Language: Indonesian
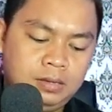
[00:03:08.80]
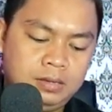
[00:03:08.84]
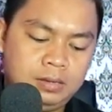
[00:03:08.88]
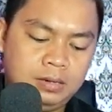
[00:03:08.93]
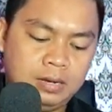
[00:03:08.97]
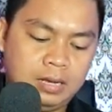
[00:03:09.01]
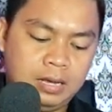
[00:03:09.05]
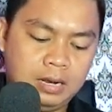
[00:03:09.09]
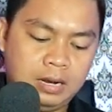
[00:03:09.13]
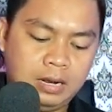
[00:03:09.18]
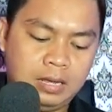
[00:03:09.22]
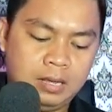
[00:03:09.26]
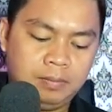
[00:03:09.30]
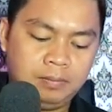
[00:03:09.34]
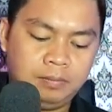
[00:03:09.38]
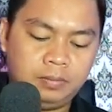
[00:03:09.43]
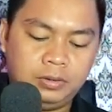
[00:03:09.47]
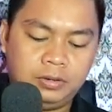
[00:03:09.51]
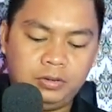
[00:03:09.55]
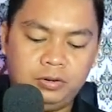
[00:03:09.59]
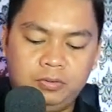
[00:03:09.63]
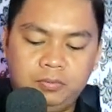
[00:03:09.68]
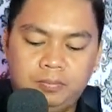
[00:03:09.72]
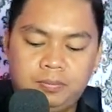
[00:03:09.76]
dalam
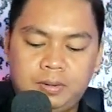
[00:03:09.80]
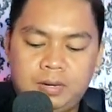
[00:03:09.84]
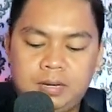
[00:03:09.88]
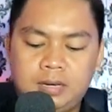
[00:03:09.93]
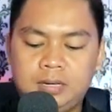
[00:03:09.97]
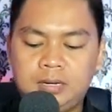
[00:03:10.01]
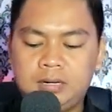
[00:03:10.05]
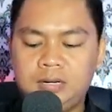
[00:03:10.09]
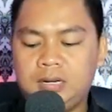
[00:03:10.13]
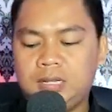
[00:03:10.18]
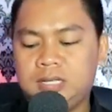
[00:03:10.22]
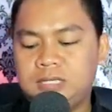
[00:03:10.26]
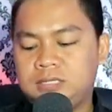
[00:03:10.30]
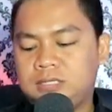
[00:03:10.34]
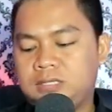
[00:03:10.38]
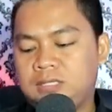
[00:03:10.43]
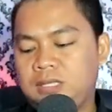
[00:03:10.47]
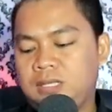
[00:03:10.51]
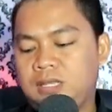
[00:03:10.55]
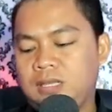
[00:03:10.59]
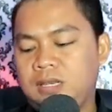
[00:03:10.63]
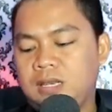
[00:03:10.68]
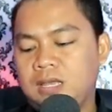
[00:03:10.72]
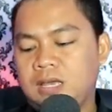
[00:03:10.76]
kehidupan
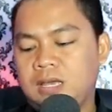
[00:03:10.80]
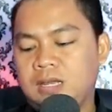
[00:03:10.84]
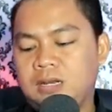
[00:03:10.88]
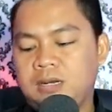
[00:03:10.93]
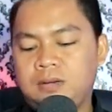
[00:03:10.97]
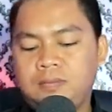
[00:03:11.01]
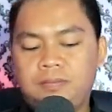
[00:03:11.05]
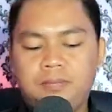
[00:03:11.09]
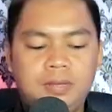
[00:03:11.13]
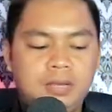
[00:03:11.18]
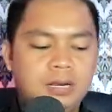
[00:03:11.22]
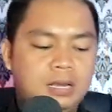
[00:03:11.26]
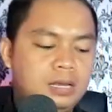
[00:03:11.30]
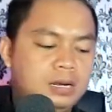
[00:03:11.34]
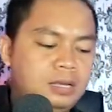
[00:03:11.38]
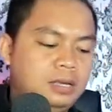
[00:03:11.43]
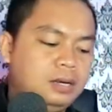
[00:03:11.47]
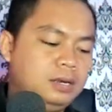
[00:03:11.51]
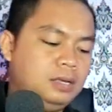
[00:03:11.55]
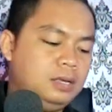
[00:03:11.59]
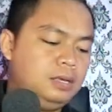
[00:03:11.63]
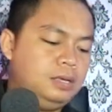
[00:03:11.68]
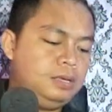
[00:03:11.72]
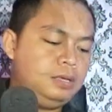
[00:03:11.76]
Lesti dan Pilar
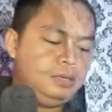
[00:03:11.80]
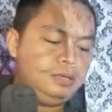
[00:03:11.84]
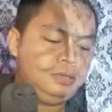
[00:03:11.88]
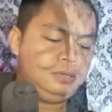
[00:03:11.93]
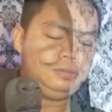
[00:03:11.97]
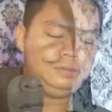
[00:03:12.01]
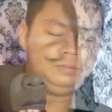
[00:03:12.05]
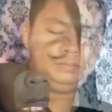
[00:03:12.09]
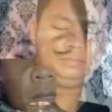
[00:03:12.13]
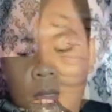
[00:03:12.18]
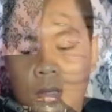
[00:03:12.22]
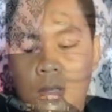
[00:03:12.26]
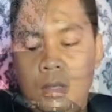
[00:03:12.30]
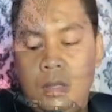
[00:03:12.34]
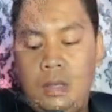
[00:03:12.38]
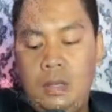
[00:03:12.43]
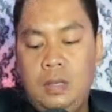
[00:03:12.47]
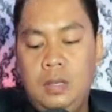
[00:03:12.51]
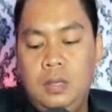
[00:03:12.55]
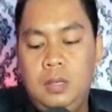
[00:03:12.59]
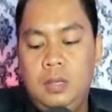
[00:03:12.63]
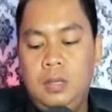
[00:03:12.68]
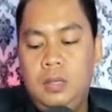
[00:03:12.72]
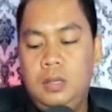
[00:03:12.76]
ini.
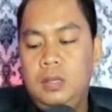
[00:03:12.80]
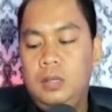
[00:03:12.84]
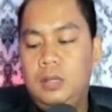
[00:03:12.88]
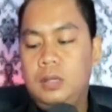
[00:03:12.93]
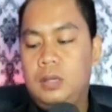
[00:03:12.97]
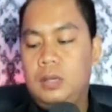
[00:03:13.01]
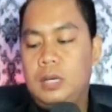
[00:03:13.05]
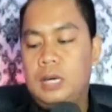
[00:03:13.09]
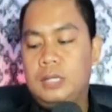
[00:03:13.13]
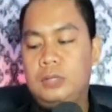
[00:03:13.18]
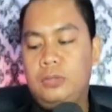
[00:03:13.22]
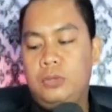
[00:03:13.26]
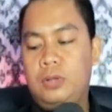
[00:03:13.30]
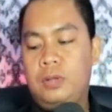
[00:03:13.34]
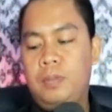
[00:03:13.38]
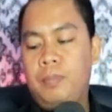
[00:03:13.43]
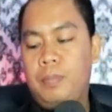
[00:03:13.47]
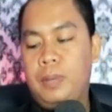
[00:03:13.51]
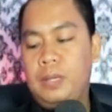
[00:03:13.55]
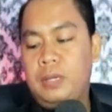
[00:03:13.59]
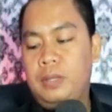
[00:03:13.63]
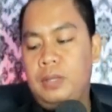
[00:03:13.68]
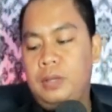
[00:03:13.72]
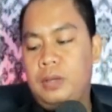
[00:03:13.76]
Kartu
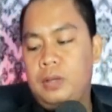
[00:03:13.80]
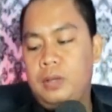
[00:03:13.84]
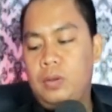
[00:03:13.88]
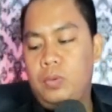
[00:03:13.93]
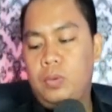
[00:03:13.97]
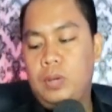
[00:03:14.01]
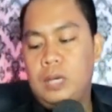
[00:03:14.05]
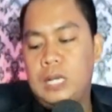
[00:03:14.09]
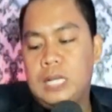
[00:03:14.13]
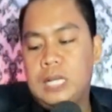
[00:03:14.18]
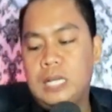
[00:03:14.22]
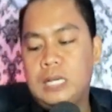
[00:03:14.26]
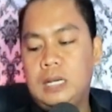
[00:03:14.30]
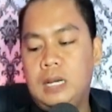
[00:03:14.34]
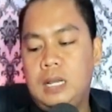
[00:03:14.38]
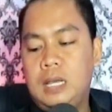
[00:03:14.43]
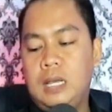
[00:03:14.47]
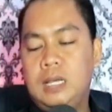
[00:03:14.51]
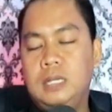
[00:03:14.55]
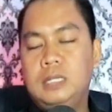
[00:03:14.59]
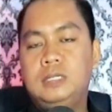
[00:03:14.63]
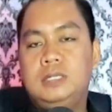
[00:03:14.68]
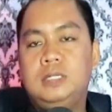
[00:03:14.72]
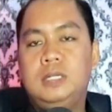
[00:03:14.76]
keempat yang keluar adalah
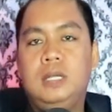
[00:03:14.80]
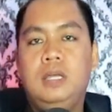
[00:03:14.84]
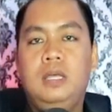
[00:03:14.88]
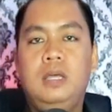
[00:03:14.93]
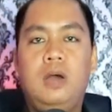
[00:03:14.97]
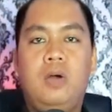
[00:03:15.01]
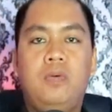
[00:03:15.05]
Three